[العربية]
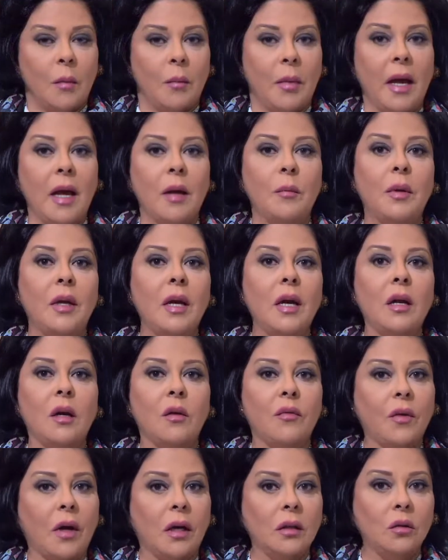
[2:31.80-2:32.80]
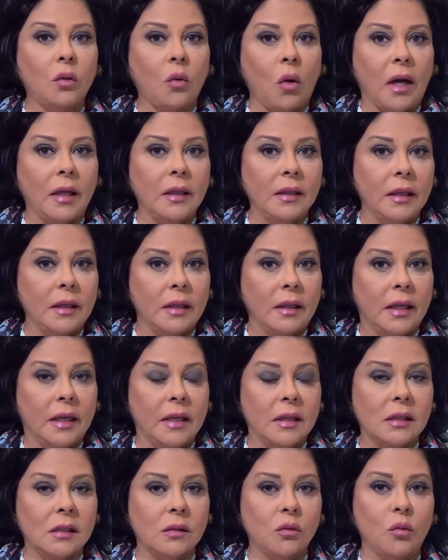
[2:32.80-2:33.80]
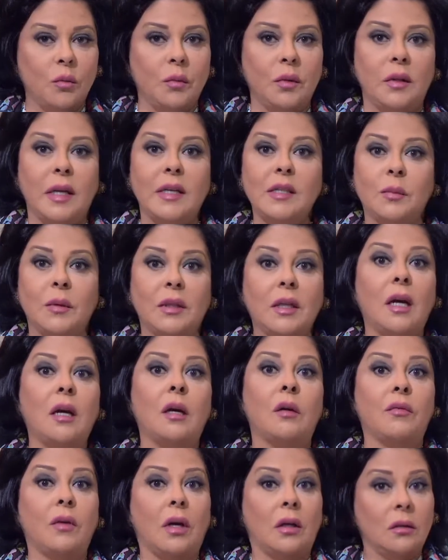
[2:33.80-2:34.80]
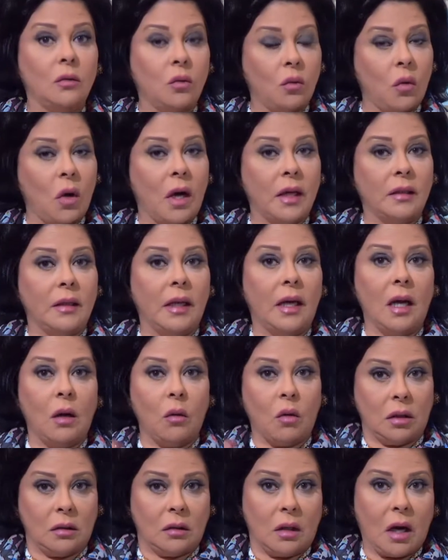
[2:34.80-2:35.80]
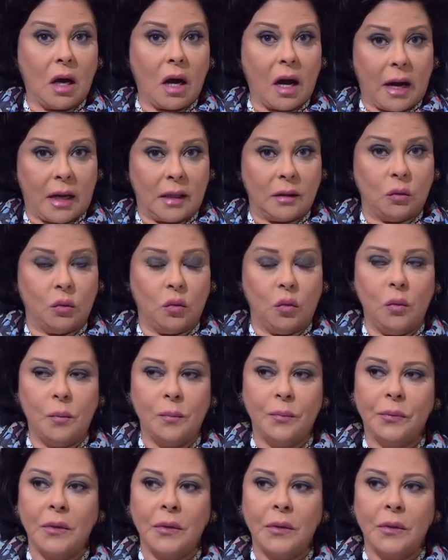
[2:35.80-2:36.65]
بقى بيعرف قدره عند الناس والناس بتعرف قدره عندها وقدرها عنده